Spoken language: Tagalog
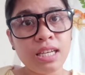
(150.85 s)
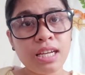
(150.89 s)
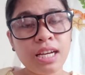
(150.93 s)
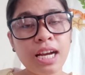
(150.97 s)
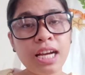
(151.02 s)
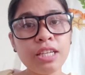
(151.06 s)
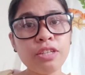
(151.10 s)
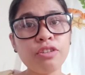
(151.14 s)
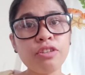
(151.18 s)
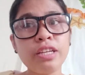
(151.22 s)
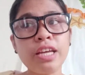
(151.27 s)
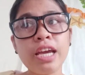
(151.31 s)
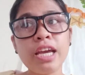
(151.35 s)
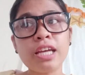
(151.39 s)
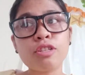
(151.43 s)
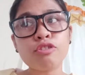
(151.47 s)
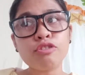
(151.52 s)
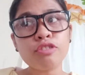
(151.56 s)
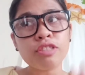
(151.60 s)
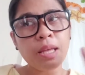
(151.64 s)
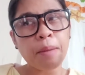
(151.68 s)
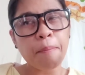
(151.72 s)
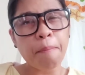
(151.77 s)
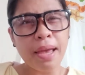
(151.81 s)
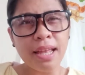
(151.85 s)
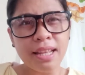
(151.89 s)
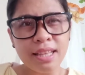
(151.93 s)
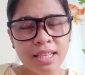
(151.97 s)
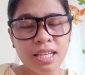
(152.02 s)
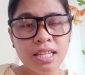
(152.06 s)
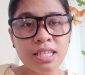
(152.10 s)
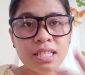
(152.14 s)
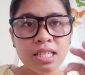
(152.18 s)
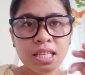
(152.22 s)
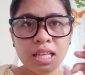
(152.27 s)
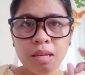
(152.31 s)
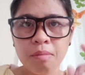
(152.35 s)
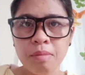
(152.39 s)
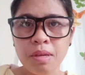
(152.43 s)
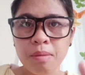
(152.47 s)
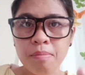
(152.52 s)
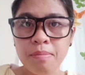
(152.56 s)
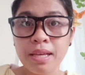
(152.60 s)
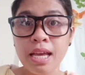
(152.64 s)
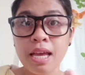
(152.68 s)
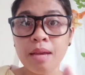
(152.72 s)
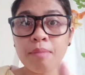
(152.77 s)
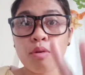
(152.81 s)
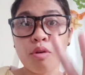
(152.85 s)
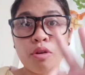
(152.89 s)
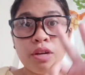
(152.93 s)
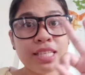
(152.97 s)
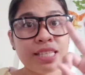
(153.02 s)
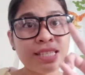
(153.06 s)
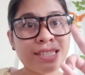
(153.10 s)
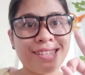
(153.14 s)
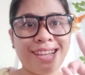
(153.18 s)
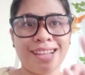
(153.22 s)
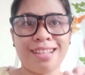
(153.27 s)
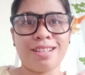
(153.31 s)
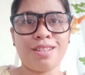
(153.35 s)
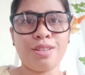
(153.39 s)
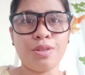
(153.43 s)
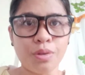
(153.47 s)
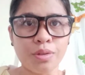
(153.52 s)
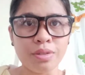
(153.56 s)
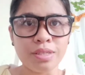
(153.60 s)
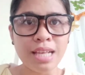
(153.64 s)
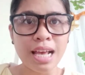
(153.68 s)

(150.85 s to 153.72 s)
Ngayon, etong dependents na ibibigay mo is tatlo.